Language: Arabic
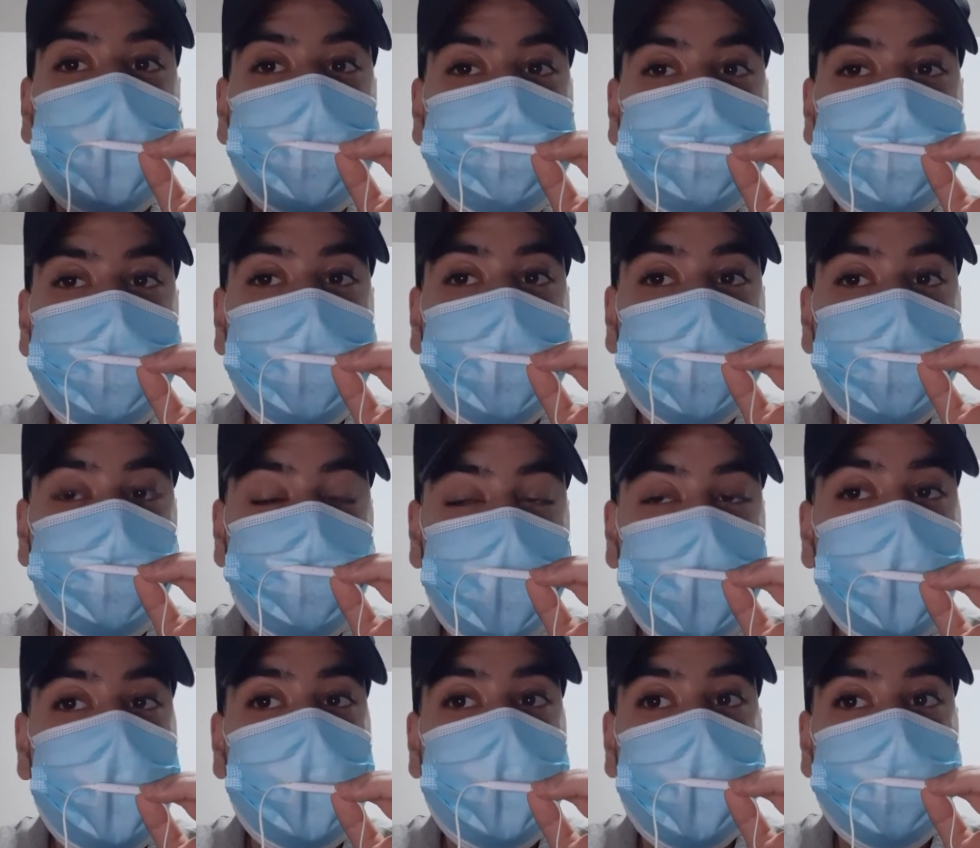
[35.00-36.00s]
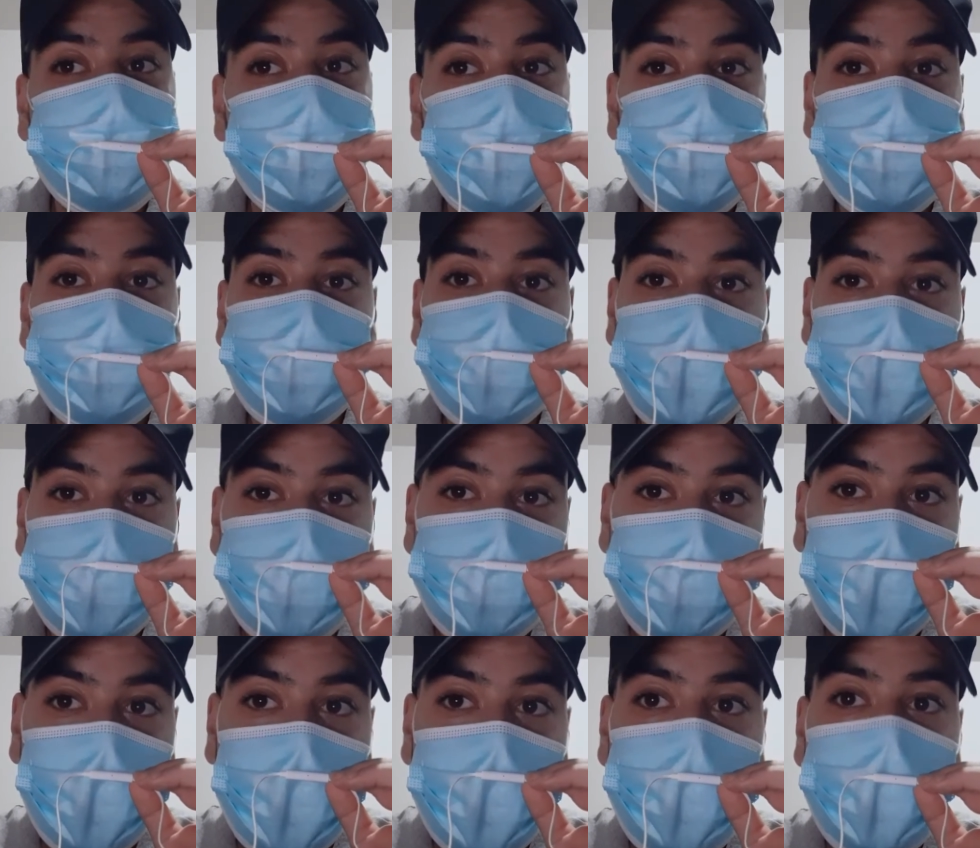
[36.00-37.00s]
الزنك الشديد في جسم
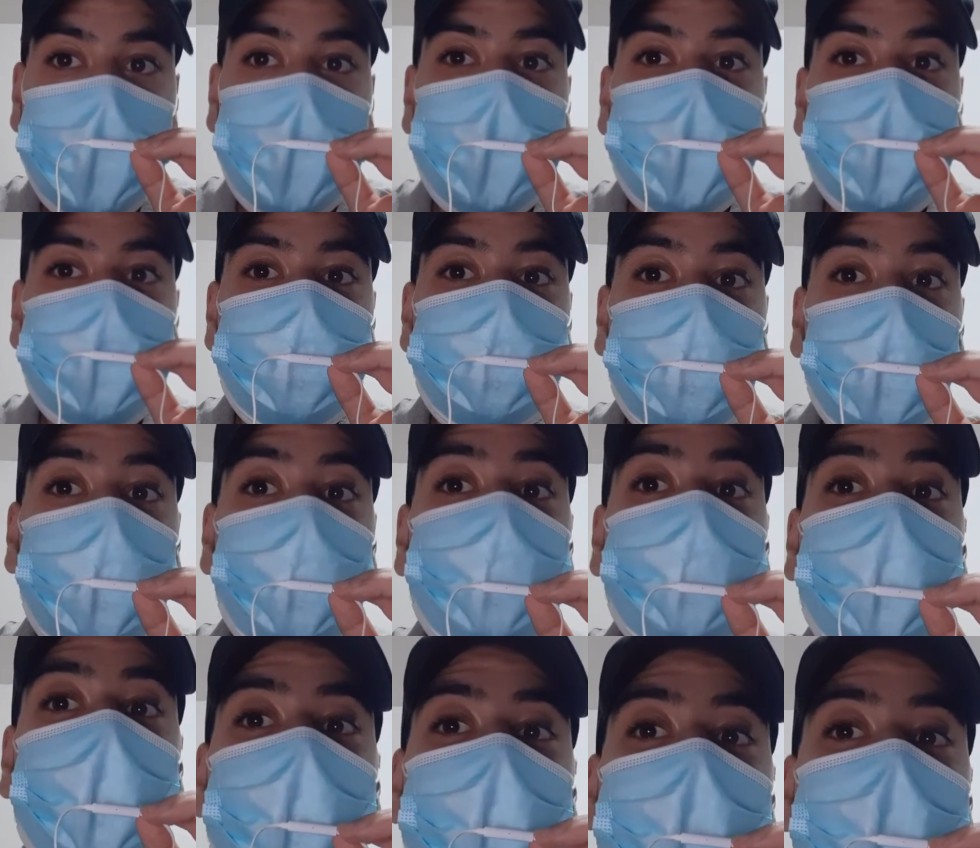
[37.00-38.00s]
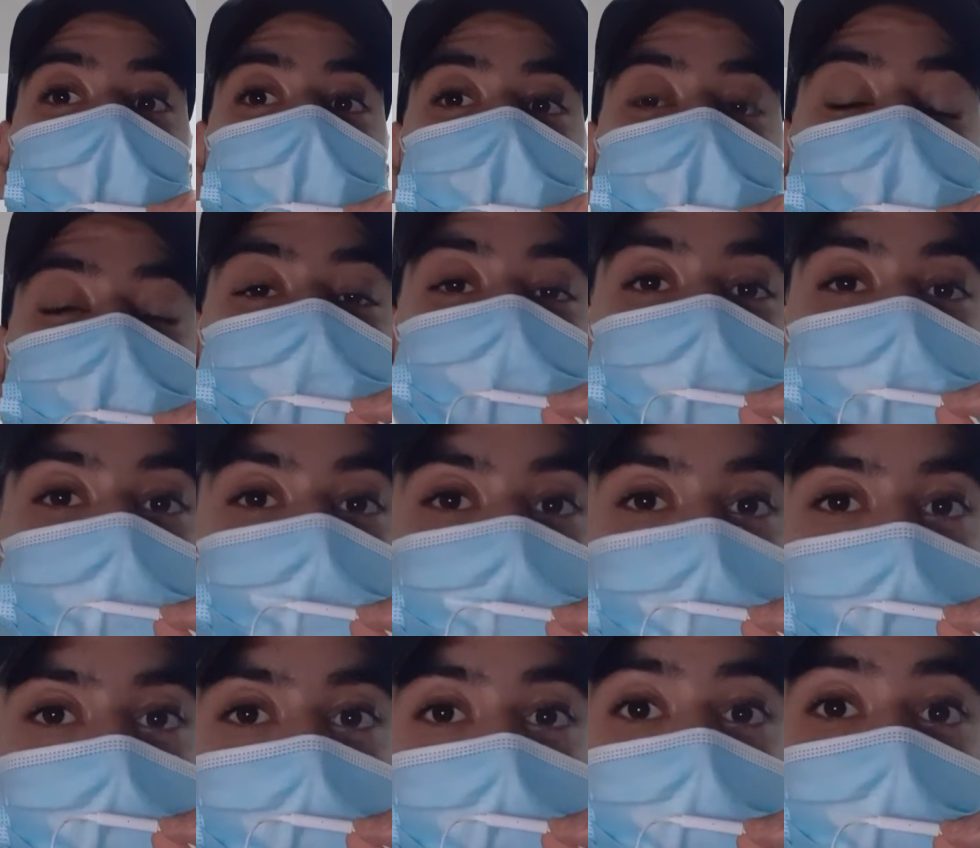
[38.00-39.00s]
الإنسان سوف
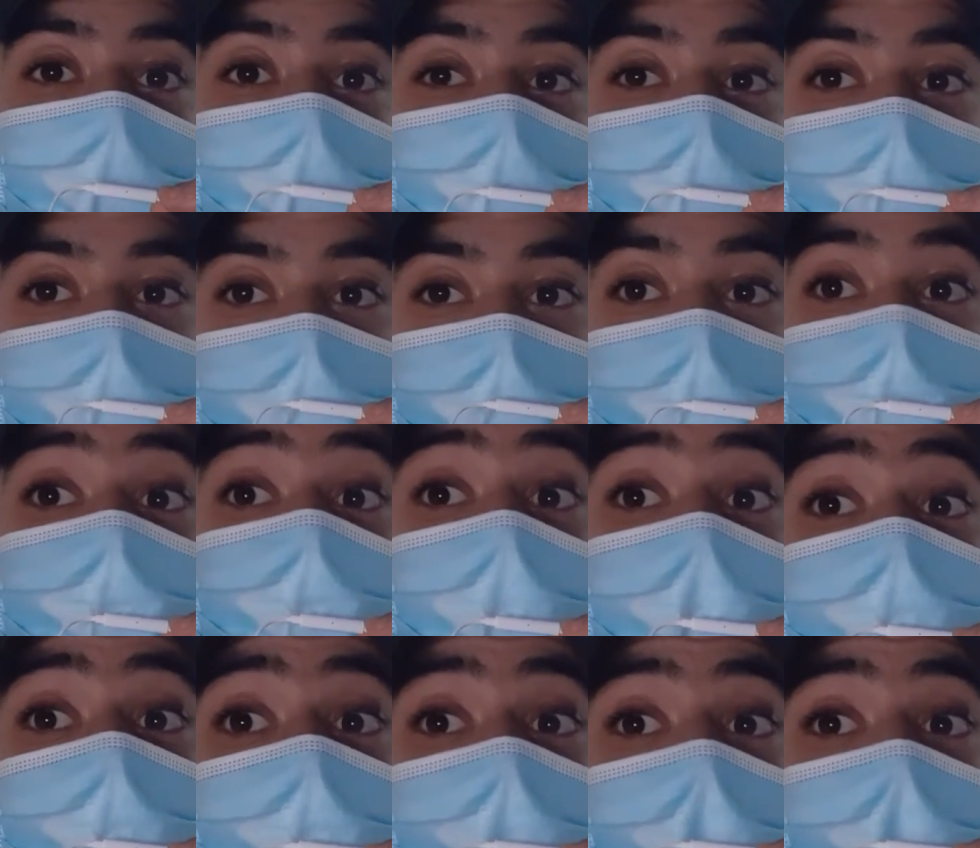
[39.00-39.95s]
نتعرض لعدة